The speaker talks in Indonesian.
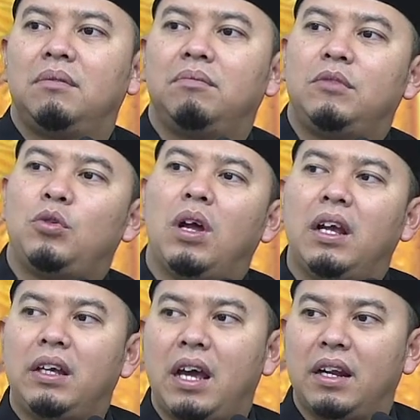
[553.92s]
jual
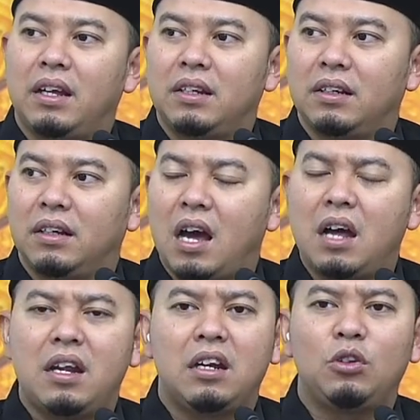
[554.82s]
lagi anaknya.
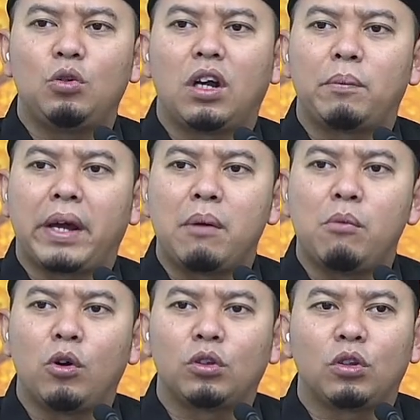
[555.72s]
Ada yang ditukar pakai
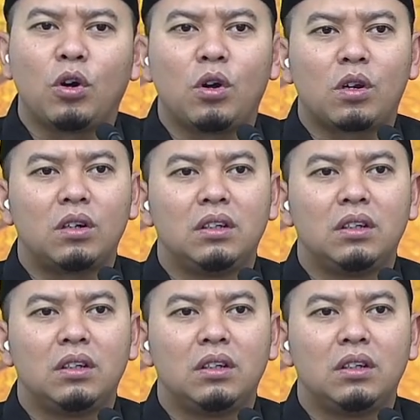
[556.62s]
motor,